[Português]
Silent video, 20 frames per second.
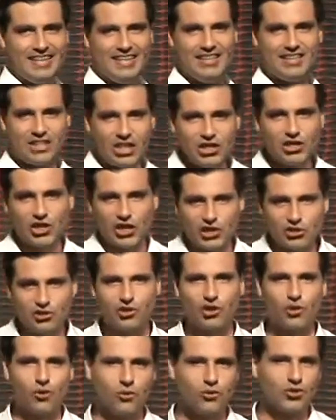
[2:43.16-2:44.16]
E tem
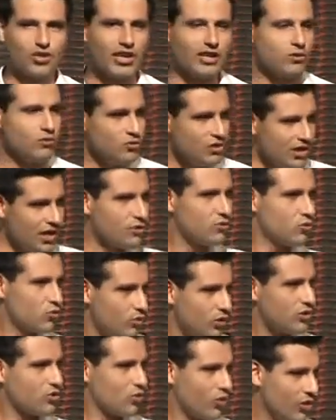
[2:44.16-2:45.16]
gente que consegue unir as
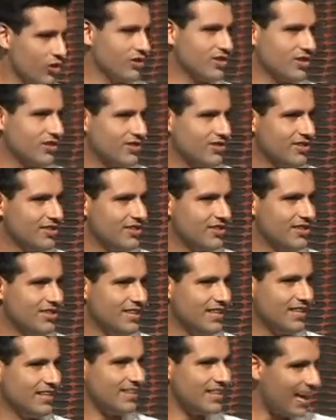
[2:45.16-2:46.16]
duas coisas.
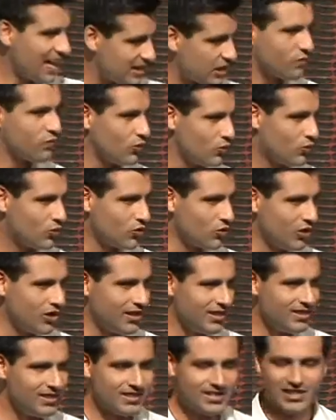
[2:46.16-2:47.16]
Nada
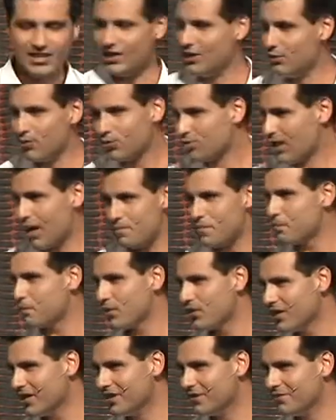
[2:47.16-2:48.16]
funciona e não sabe
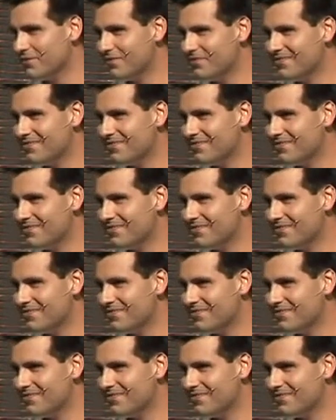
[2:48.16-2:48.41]
porquê.